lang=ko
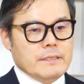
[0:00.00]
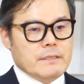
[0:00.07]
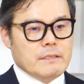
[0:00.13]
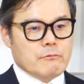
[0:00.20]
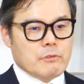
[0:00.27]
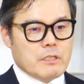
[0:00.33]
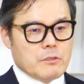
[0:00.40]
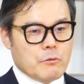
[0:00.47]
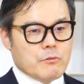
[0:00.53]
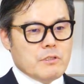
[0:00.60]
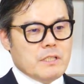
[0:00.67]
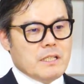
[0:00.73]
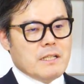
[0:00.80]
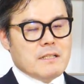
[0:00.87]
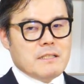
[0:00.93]
예, 우리가 저도
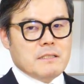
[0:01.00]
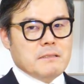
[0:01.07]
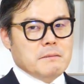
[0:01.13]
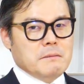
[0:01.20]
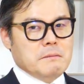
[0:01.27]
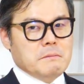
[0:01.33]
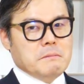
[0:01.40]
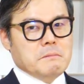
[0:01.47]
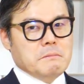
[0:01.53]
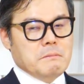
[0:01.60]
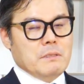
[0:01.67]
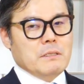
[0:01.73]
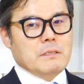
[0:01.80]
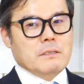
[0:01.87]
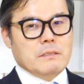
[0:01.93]
이제 사실은
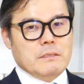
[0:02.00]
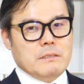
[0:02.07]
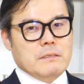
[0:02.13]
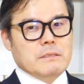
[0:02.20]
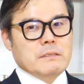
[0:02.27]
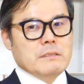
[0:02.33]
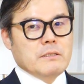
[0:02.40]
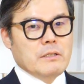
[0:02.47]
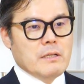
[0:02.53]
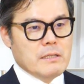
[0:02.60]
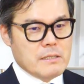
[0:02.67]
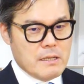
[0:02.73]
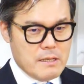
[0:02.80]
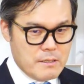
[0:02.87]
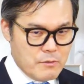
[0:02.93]
뭐 저희
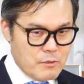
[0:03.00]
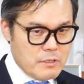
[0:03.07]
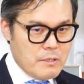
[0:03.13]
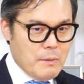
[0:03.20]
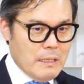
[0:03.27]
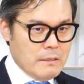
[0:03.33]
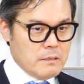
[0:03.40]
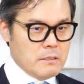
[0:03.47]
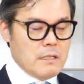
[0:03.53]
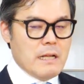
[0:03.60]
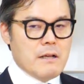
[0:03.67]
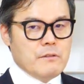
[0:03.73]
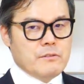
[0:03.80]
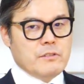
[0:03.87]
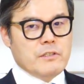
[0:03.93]
회사에도 이제 많은
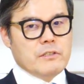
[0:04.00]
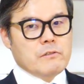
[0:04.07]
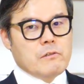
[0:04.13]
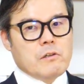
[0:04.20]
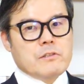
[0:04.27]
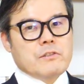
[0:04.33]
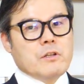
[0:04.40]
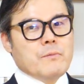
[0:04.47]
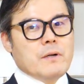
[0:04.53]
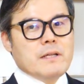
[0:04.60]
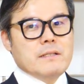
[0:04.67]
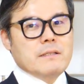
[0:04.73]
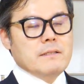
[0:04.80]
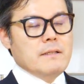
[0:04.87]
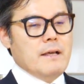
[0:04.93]
클라이언트도 있고 커스터머가
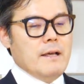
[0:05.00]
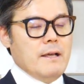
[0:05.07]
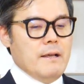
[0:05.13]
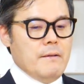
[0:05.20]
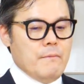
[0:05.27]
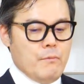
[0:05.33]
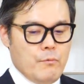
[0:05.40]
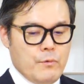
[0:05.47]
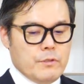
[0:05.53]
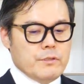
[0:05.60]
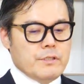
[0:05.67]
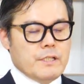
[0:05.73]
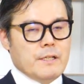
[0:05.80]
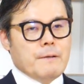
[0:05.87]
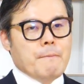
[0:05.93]
있는데
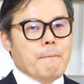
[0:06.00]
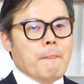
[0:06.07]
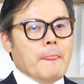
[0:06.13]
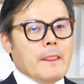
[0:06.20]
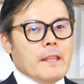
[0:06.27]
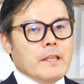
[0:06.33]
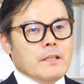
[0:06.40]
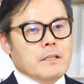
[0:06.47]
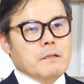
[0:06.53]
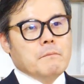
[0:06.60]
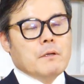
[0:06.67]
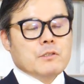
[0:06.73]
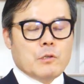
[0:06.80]
보면 이제 뭐